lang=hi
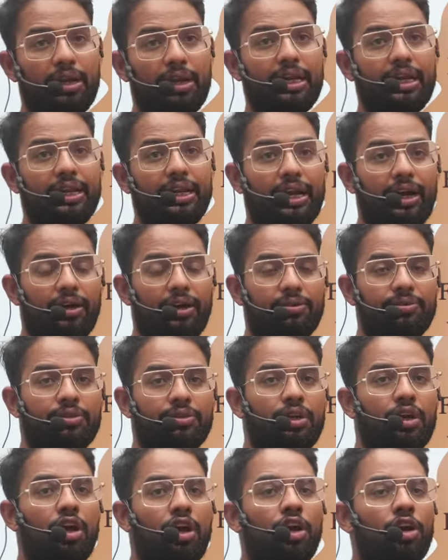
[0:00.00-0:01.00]
मलेरिया
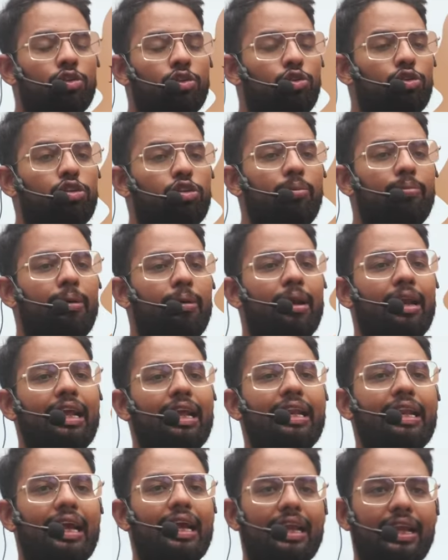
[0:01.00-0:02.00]
दोस्तों
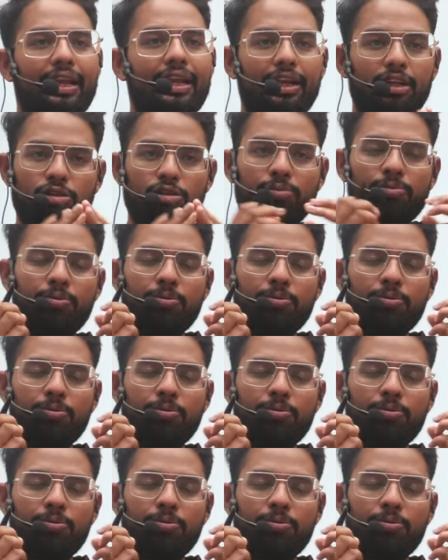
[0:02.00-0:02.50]
मलेरिया के लिए जो